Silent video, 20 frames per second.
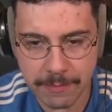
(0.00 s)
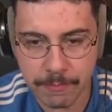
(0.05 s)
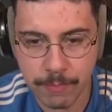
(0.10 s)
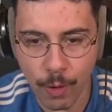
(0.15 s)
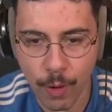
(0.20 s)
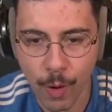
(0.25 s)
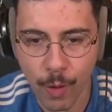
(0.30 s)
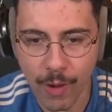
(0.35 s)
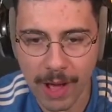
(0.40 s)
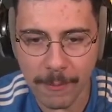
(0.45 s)

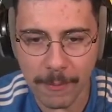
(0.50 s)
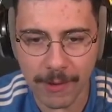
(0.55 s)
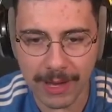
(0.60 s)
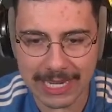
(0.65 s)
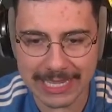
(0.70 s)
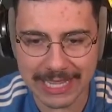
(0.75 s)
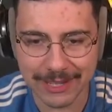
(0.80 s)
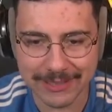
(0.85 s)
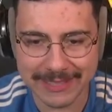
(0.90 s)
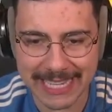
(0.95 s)
Boa
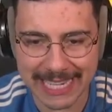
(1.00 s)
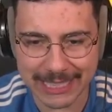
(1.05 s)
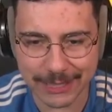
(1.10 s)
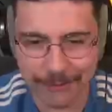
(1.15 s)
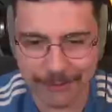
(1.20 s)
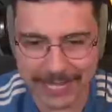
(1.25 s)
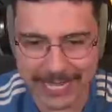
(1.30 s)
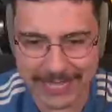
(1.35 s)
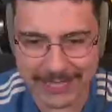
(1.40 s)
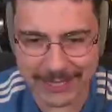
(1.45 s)
bola, deu certo,
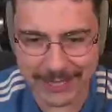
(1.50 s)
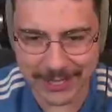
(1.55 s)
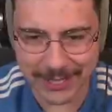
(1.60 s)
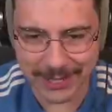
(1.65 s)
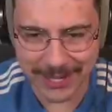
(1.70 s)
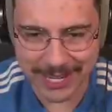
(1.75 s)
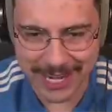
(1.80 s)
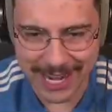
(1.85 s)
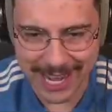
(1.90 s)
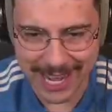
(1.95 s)
Vinícius
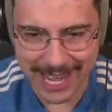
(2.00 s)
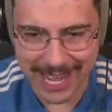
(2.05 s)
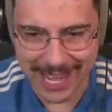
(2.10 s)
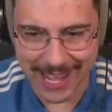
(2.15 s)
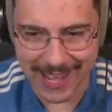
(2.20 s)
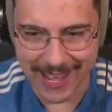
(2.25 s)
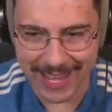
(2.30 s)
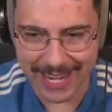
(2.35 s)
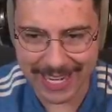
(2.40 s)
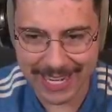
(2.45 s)

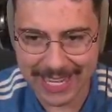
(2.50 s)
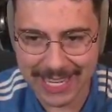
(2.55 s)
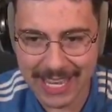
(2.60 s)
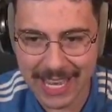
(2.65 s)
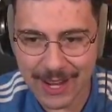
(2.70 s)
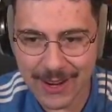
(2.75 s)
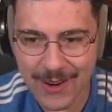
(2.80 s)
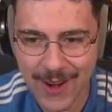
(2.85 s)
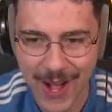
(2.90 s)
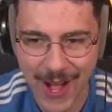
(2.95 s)
Júnior!
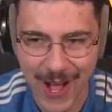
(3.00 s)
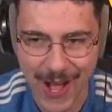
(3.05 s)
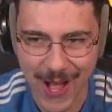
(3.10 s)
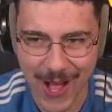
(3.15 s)
Gol!